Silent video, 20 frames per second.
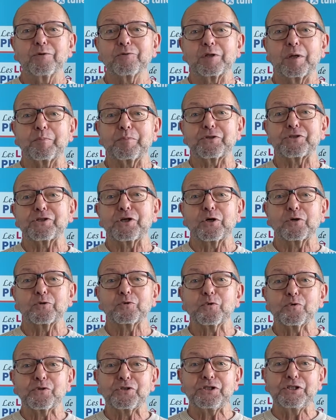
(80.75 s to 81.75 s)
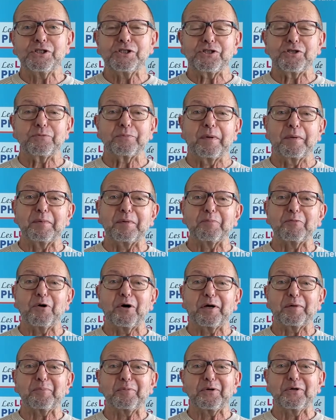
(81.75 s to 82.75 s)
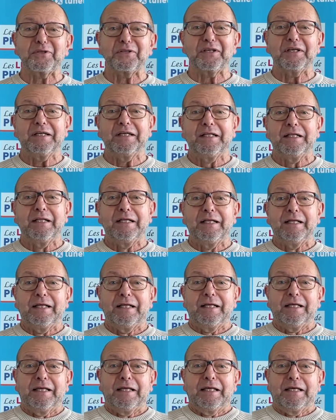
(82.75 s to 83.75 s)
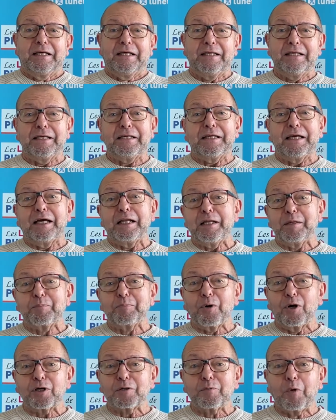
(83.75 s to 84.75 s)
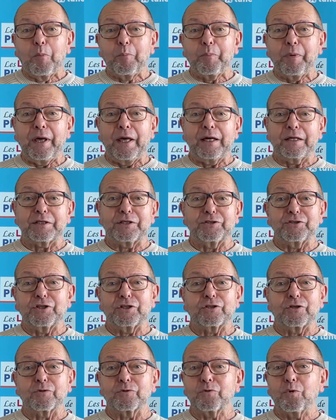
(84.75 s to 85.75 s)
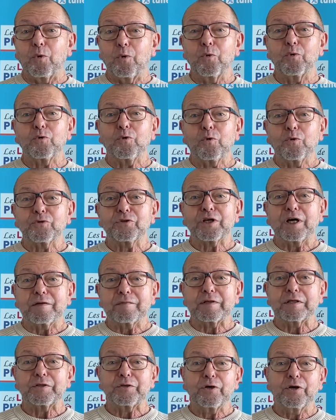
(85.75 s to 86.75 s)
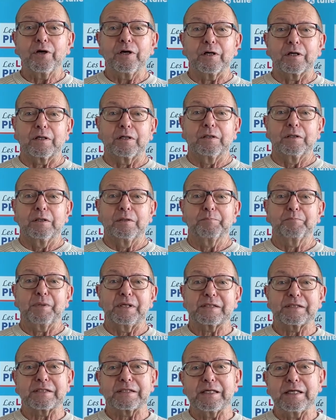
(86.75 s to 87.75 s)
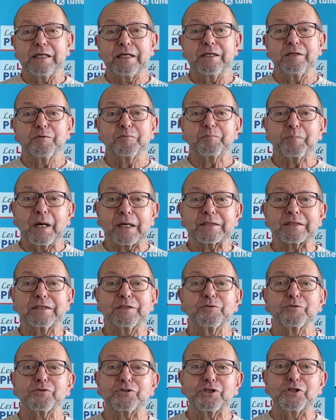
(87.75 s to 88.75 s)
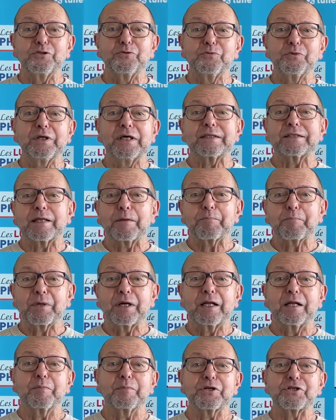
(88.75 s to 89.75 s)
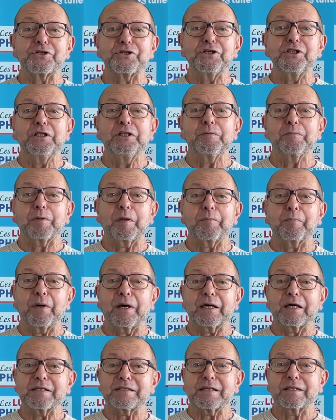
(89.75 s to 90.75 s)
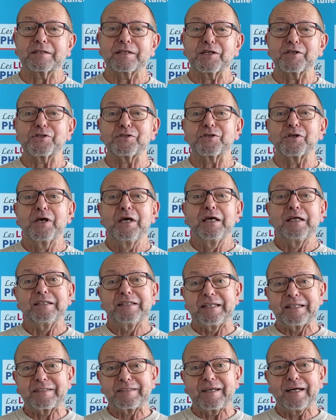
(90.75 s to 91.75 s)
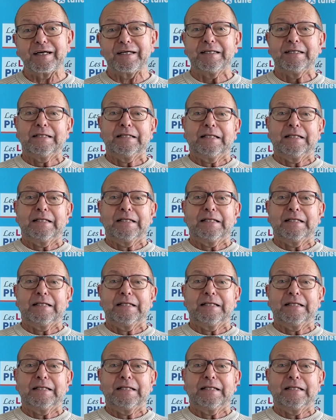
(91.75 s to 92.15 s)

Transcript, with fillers: On appelait ça un cosy si ma mémoire est bonne. Et à l'époque, mon père, qui était un gros, gros travailleur, passait une partie de ses nuits à taper à la machine, il préparait sa thèse d'État.